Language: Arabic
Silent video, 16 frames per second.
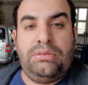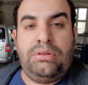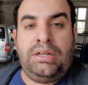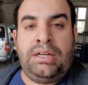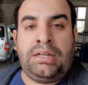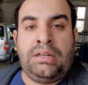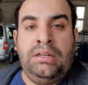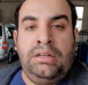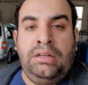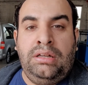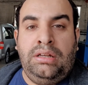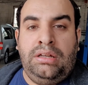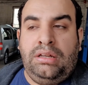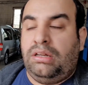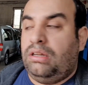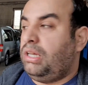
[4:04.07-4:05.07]
دولار
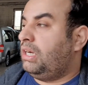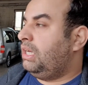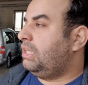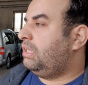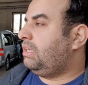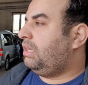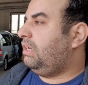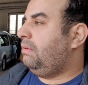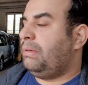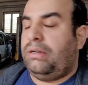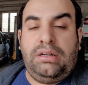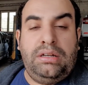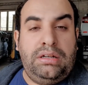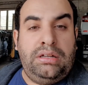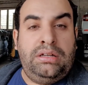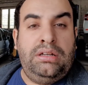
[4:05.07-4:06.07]
يعني هذا
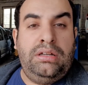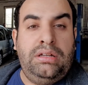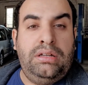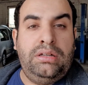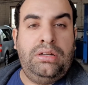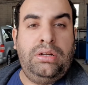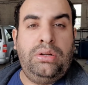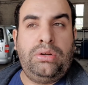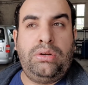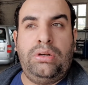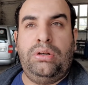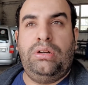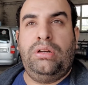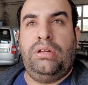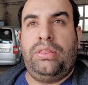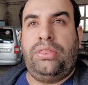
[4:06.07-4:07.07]
تقريبا آه،
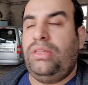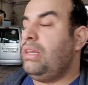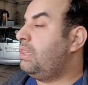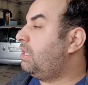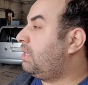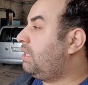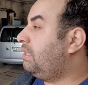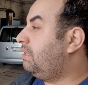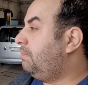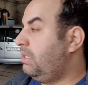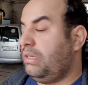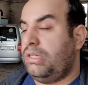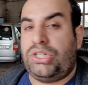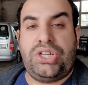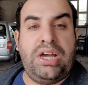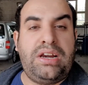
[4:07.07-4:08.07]
ثلث الراتب
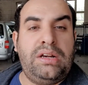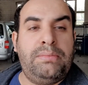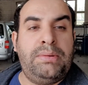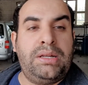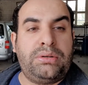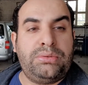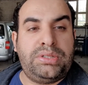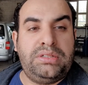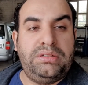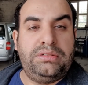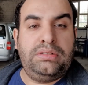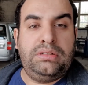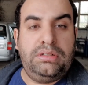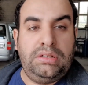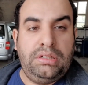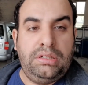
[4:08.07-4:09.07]
الشهري البيلاروسي
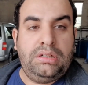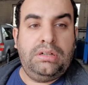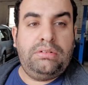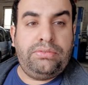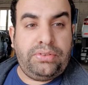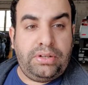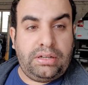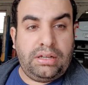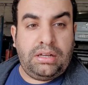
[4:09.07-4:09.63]
ف